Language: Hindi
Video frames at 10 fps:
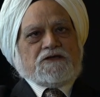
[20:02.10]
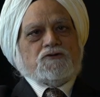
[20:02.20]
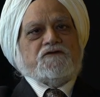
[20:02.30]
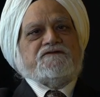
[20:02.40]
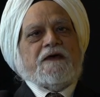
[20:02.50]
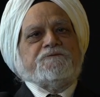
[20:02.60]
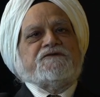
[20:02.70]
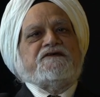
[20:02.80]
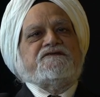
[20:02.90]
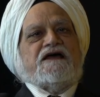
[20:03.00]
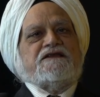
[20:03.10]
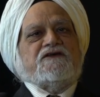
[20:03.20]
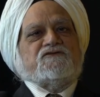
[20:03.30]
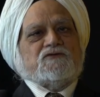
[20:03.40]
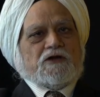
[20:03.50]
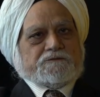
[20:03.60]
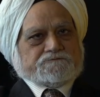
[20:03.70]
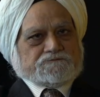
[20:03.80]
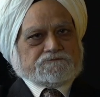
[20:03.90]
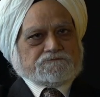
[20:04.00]
तो सबसे ज़्यादा जुल्म
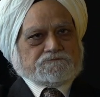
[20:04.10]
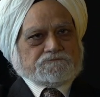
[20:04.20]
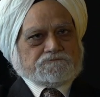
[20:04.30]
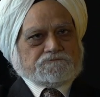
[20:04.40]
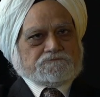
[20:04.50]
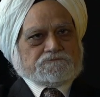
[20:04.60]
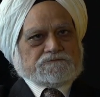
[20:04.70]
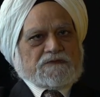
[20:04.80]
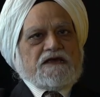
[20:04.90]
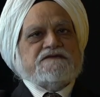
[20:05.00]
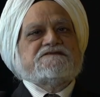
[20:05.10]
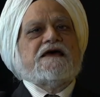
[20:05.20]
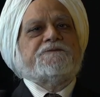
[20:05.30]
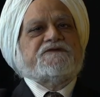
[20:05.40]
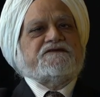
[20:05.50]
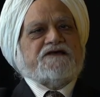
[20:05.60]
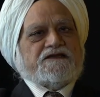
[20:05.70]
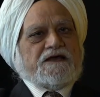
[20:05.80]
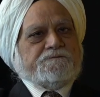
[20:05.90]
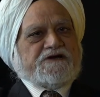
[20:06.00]
सबसे
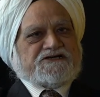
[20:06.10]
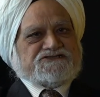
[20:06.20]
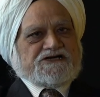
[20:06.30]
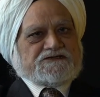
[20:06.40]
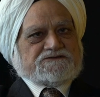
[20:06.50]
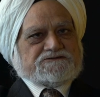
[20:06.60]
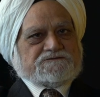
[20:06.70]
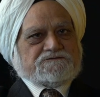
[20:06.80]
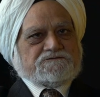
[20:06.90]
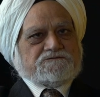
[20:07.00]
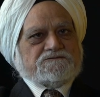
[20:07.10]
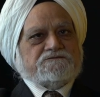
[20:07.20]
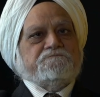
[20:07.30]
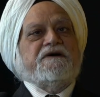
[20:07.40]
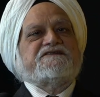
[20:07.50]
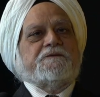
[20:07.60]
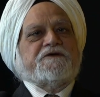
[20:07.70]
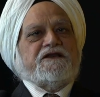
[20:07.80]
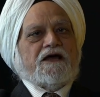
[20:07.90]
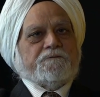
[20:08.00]
ज़्यादा ब्लड शेड मज़हब
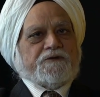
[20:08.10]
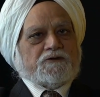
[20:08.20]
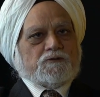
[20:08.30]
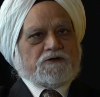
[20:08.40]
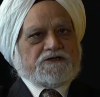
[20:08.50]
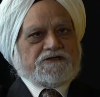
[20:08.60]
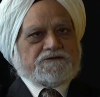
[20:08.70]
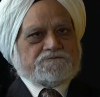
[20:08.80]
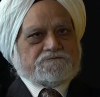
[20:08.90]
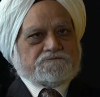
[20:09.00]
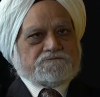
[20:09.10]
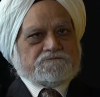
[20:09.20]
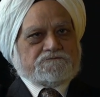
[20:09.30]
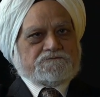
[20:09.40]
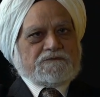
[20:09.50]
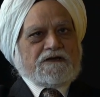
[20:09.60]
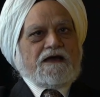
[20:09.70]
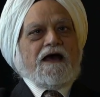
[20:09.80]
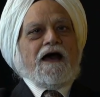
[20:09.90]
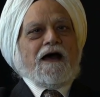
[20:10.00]
के नाम पर हुआ है
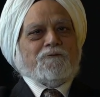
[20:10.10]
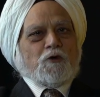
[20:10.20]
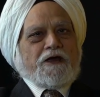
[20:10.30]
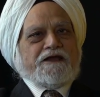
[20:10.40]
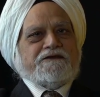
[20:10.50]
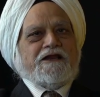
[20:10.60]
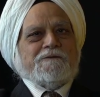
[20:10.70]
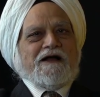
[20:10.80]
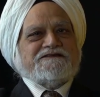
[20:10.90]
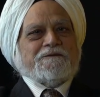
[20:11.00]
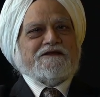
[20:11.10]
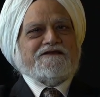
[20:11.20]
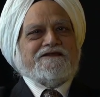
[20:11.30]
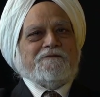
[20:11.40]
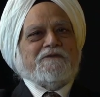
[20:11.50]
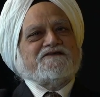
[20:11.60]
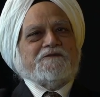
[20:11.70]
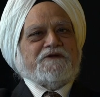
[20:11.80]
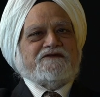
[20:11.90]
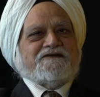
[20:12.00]
हम तो कहते हैं इकबाल साहब कहते थे
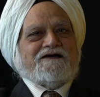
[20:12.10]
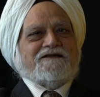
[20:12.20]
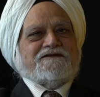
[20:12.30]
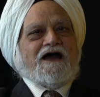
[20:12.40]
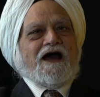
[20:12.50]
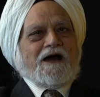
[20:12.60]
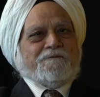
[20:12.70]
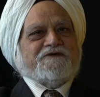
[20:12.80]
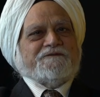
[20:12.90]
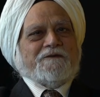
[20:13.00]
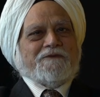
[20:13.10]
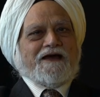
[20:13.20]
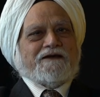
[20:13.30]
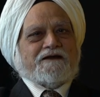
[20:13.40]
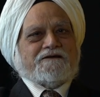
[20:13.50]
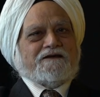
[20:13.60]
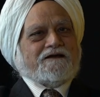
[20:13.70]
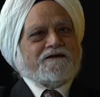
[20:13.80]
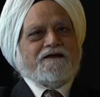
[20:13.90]
मज़हब नहीं सिखाता आपस में बैर रखना